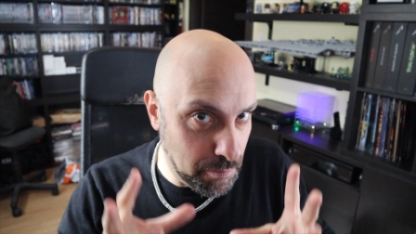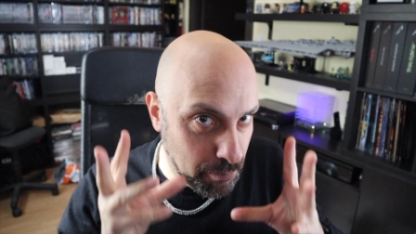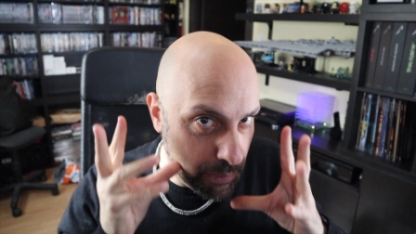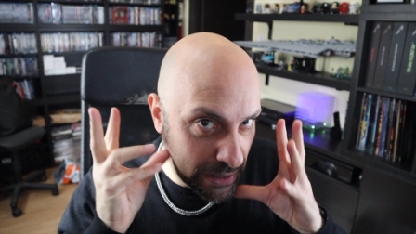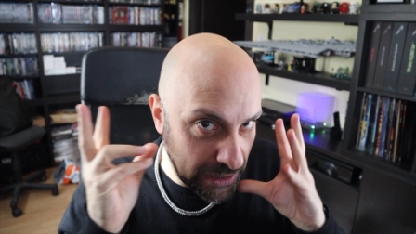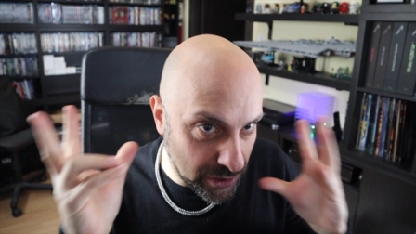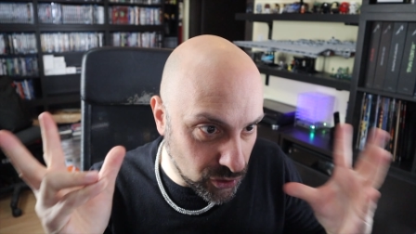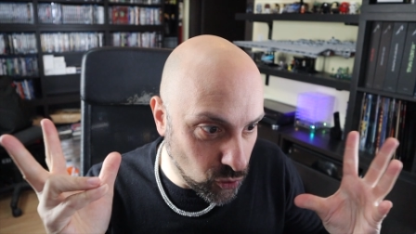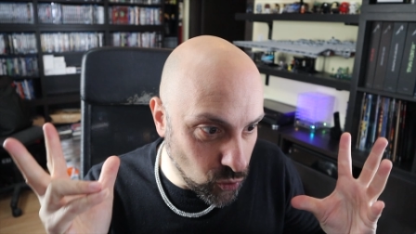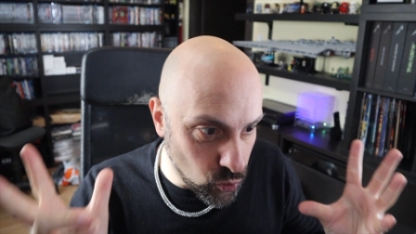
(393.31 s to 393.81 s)

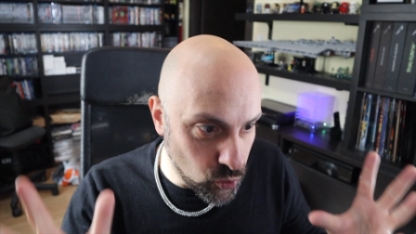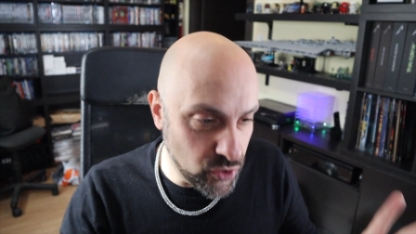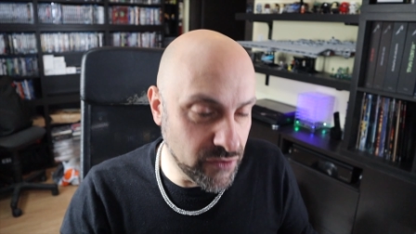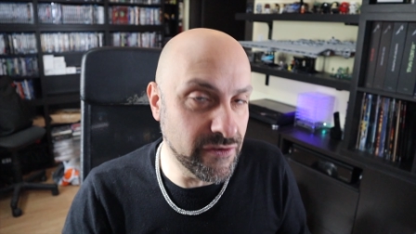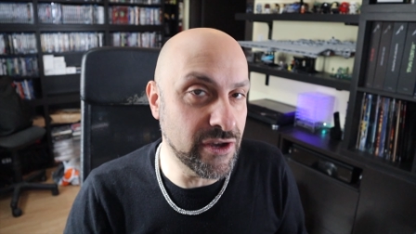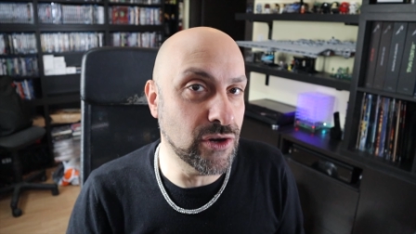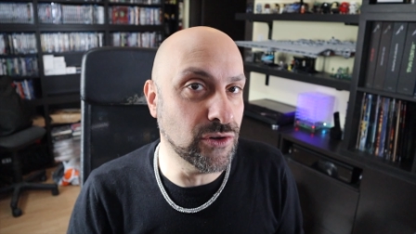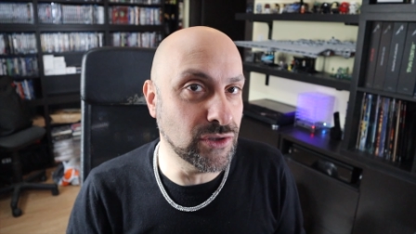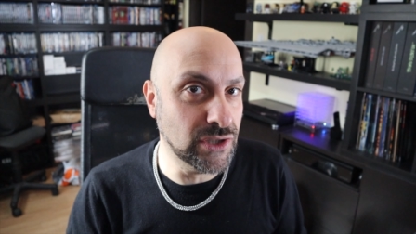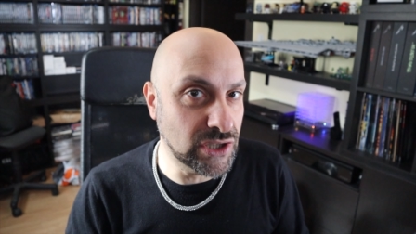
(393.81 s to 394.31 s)
Per cui
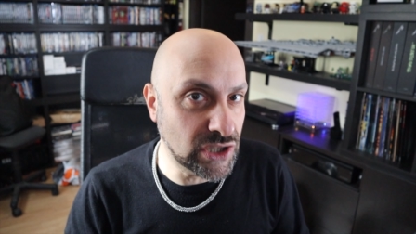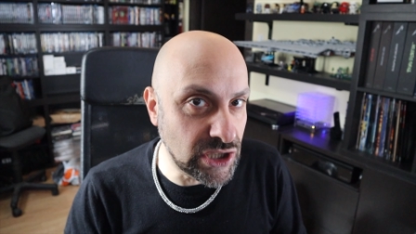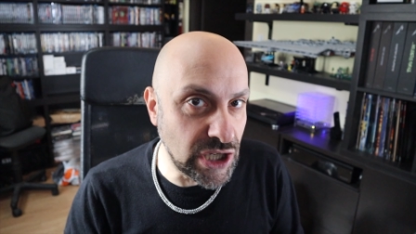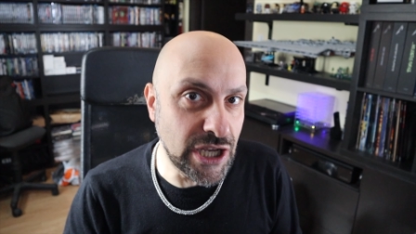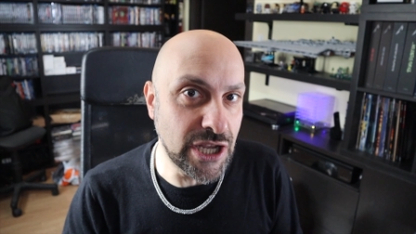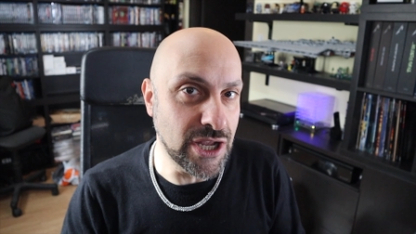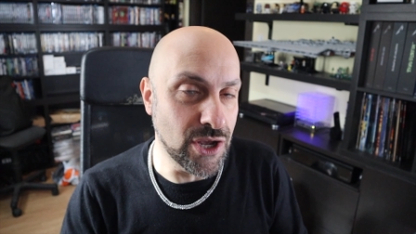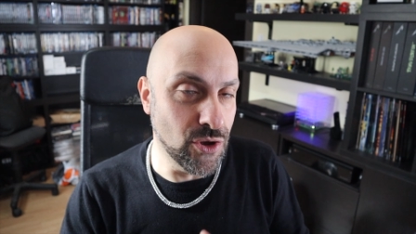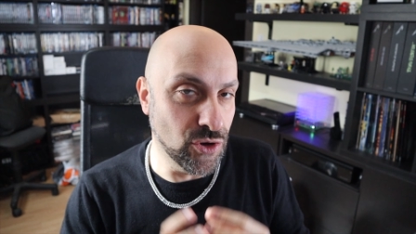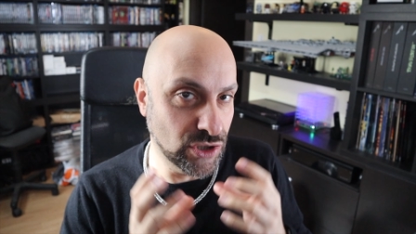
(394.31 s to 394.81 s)
vi
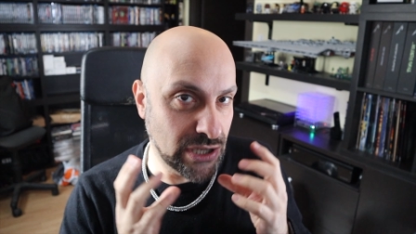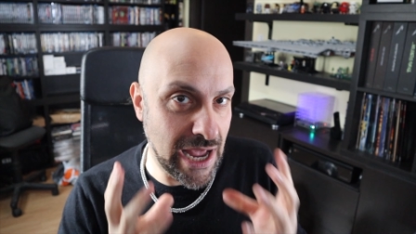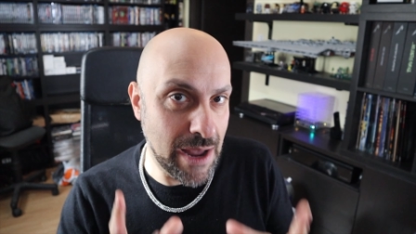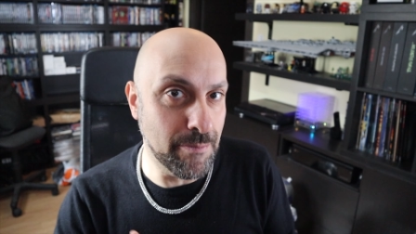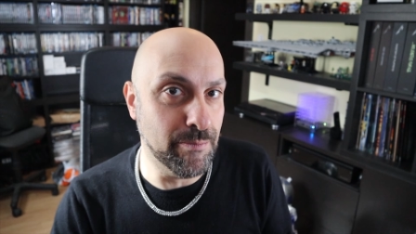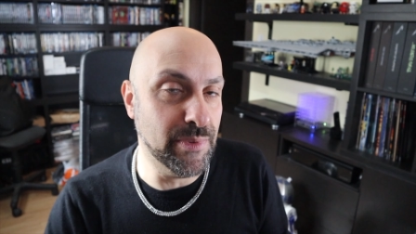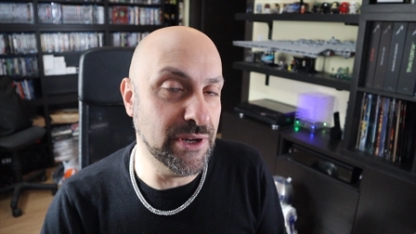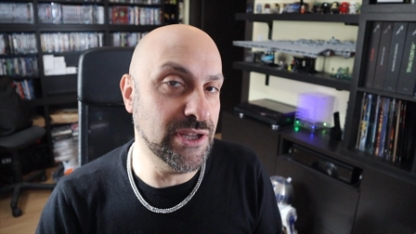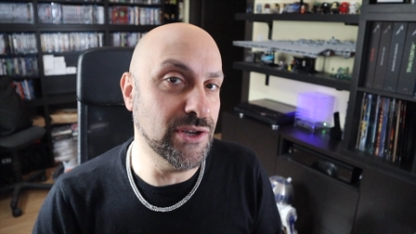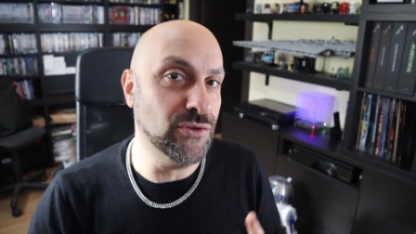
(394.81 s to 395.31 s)
consiglio
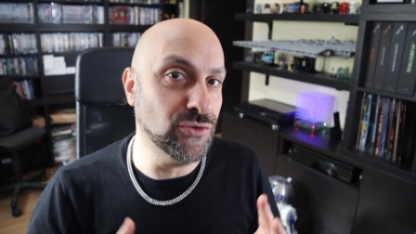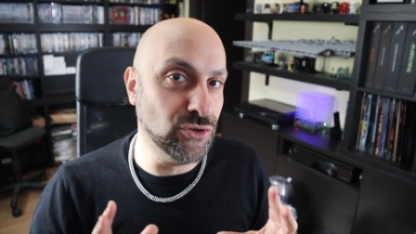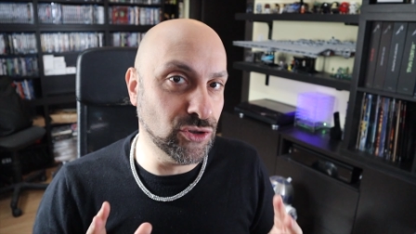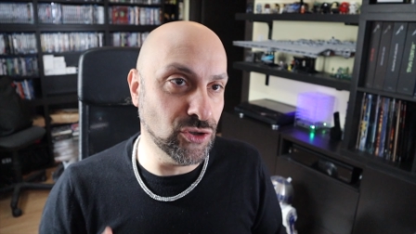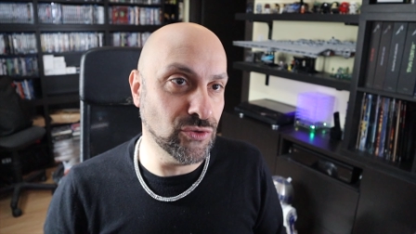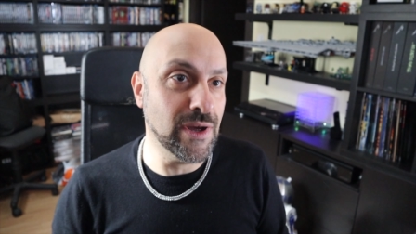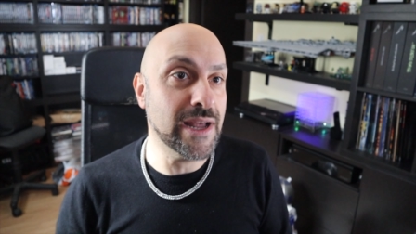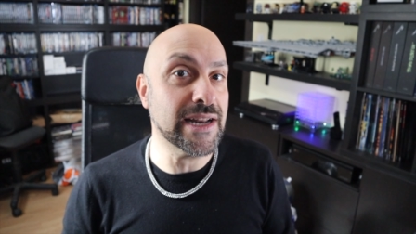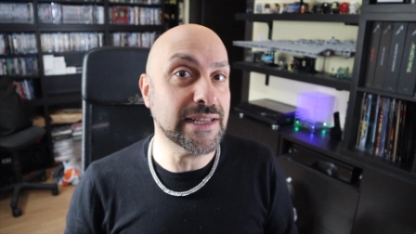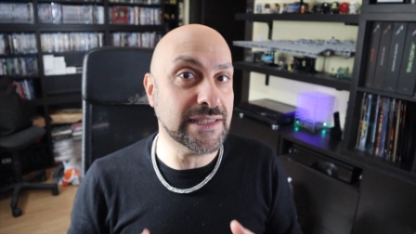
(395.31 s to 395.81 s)
sempre di
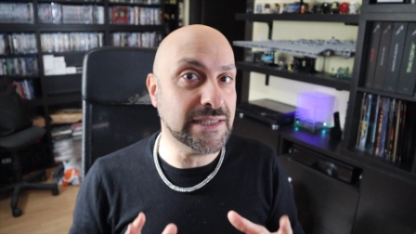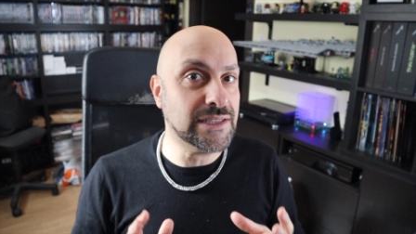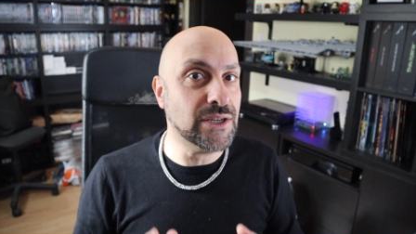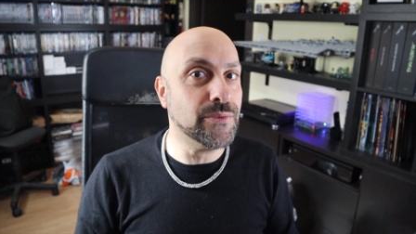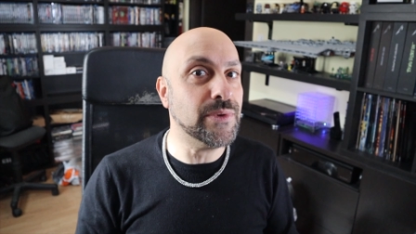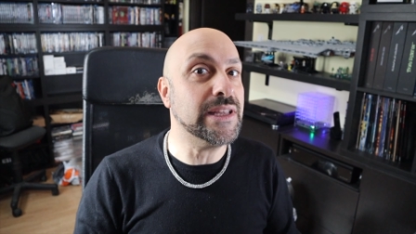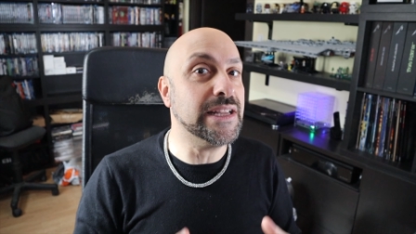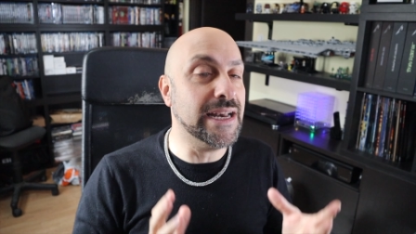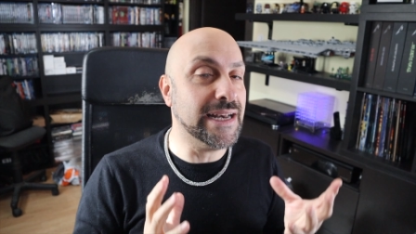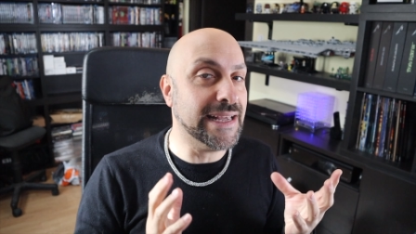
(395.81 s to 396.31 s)
continuare a
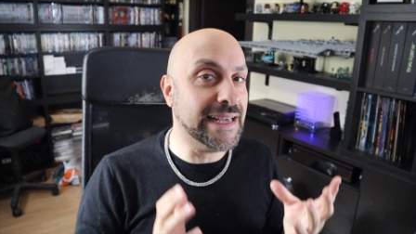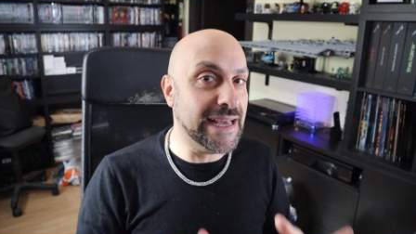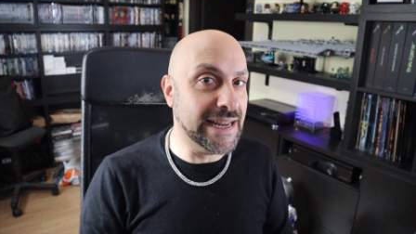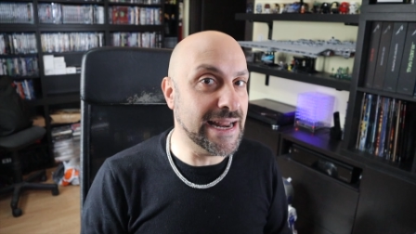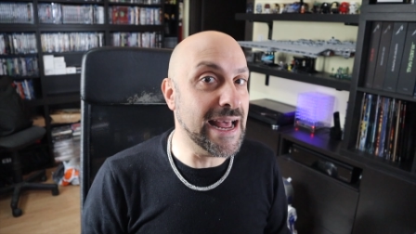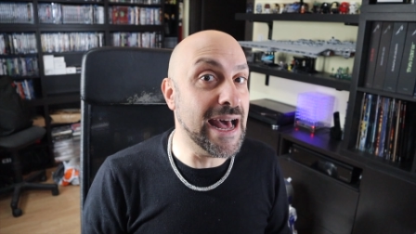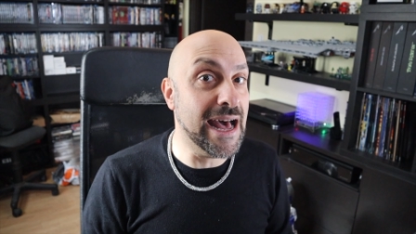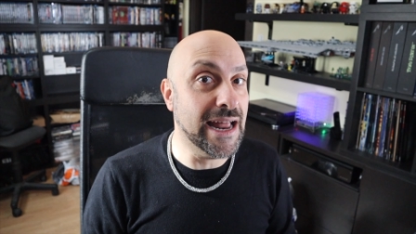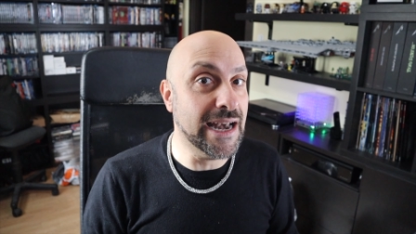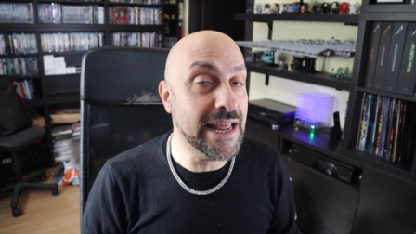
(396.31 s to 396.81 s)
seguire il
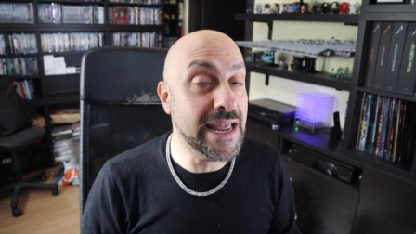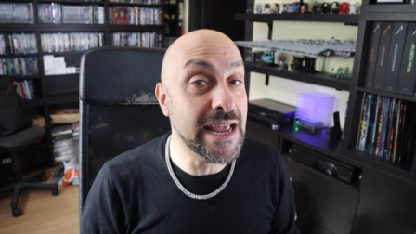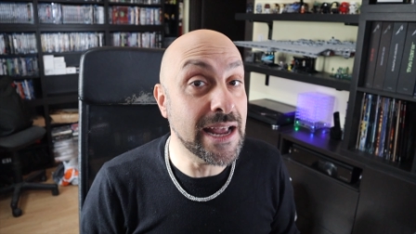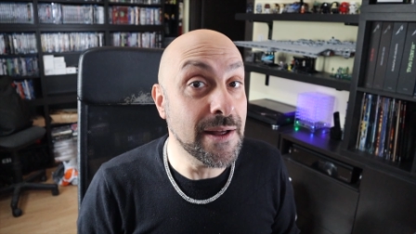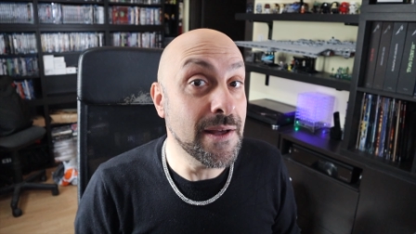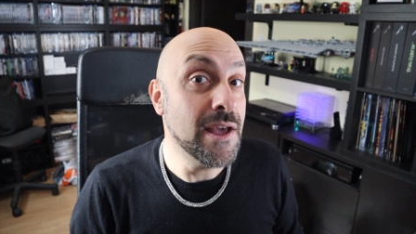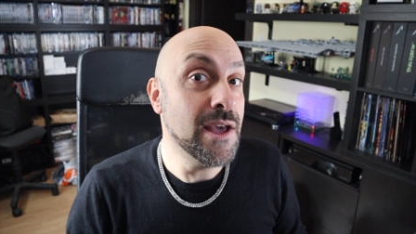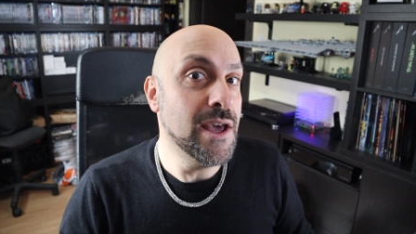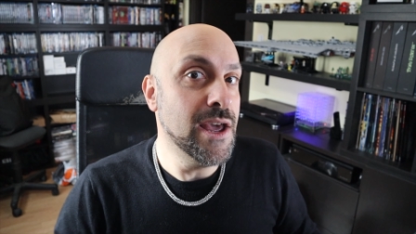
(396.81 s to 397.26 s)
canale